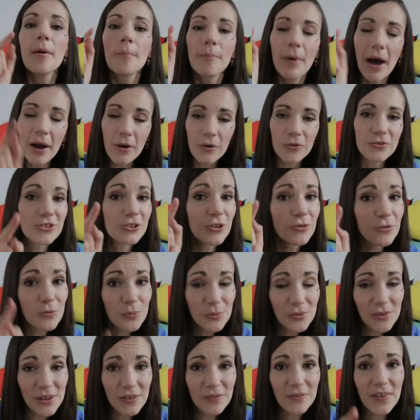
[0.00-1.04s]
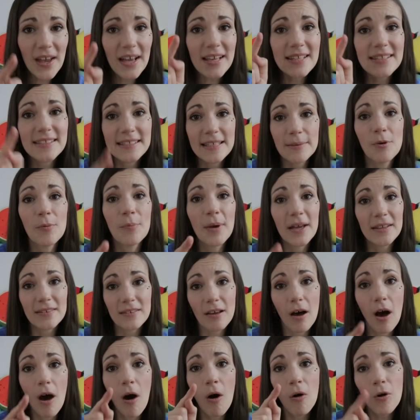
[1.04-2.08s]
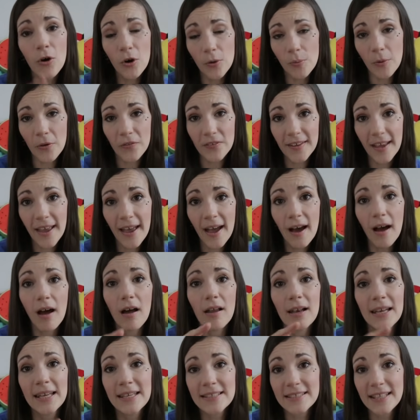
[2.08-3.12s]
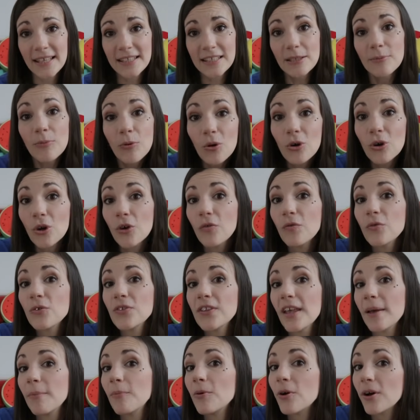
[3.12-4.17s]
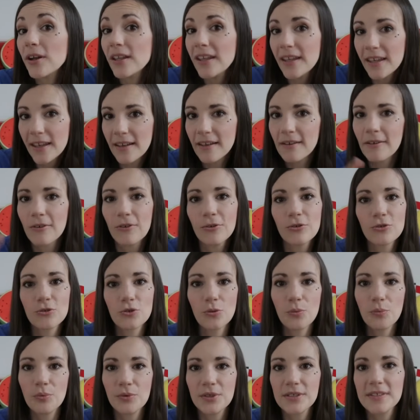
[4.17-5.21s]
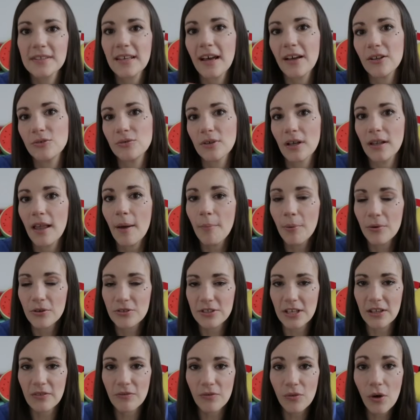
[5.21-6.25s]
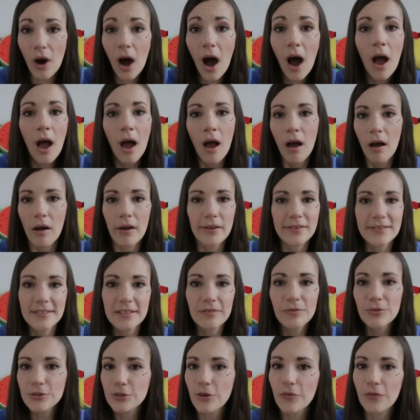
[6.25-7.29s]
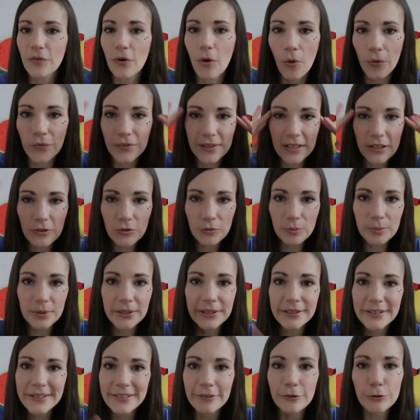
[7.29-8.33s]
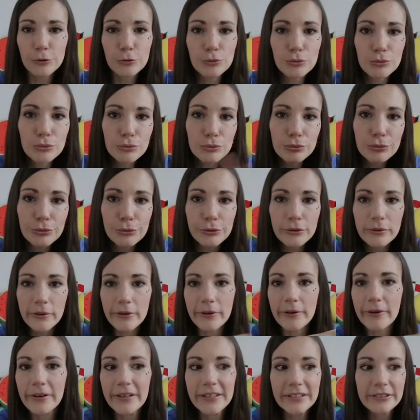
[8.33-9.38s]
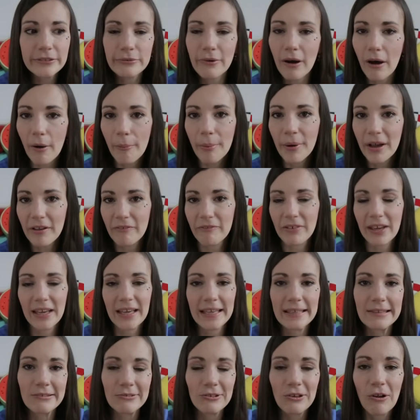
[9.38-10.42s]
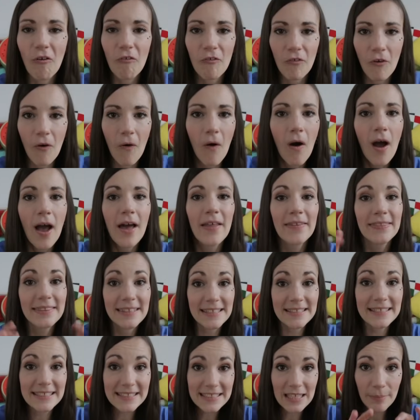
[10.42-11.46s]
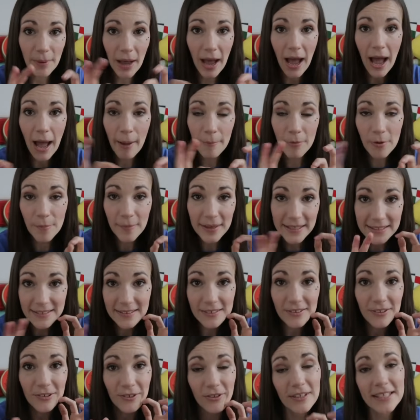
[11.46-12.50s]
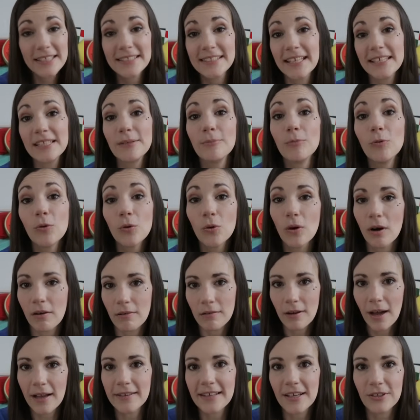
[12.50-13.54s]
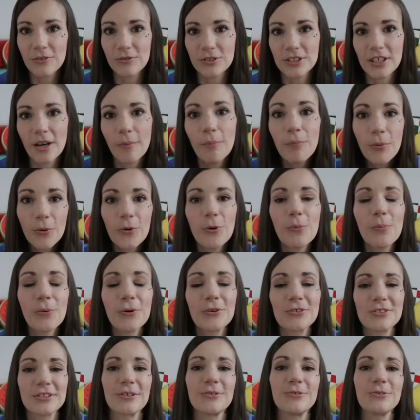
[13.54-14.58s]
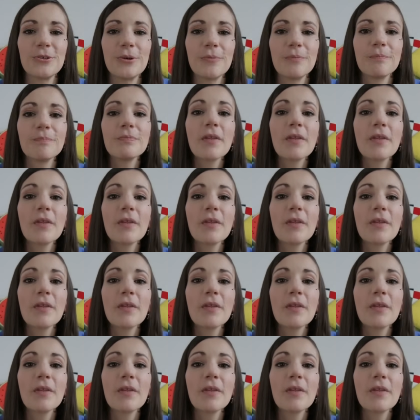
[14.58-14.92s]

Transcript: par contre, ce que vous pouvez faire, c'est me mettre en commentaire les animaux que vous aimeriez que je puisse traduire la prochaine fois. Euh, si vos enfants ont des lubies, le doudou, euh, l'histoire préférée de l'enfant, n'hésitez pas à me mettre euh, les animaux à traduire pour le prochain cours.